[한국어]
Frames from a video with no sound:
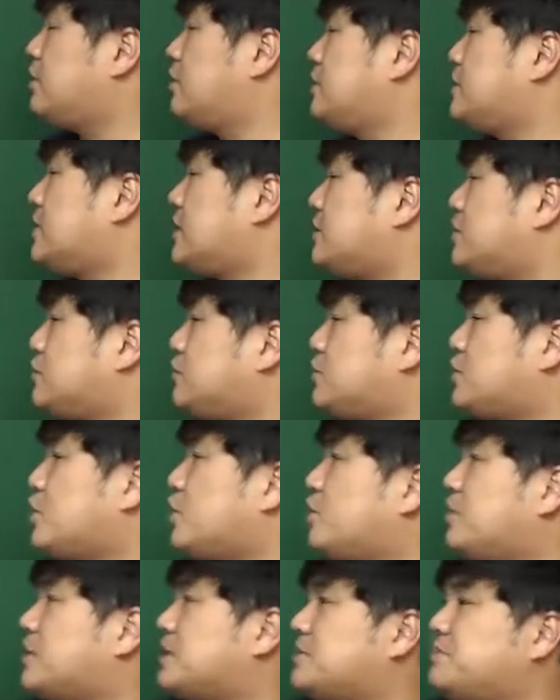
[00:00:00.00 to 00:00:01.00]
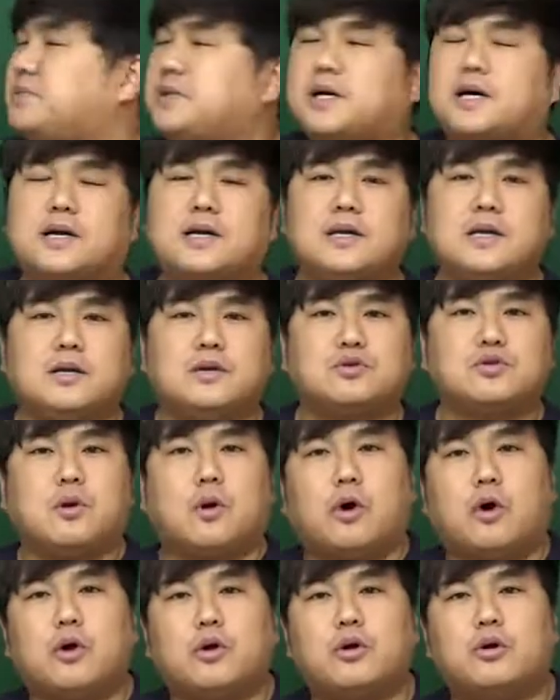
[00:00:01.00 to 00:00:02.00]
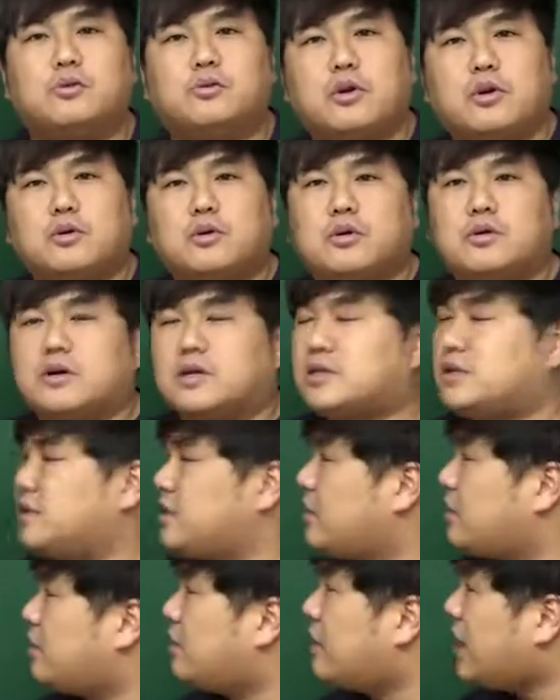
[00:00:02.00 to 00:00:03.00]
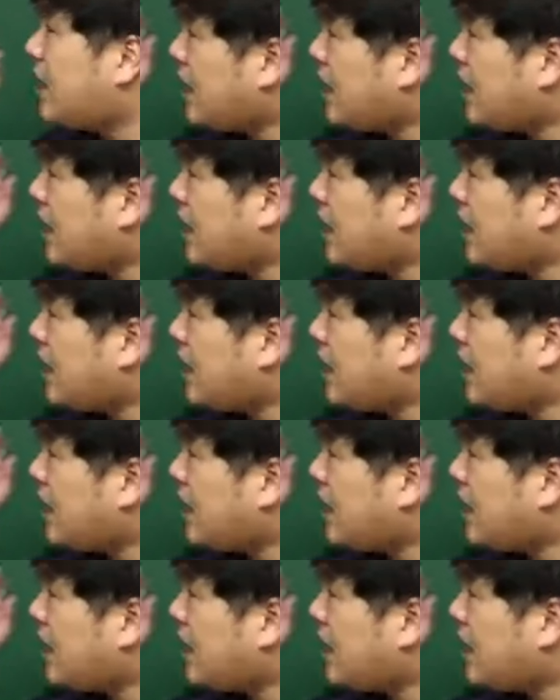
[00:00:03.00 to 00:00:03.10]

형용사들을 좀 적어봤습니다. 좀 어려운 내용인 것 같은데요.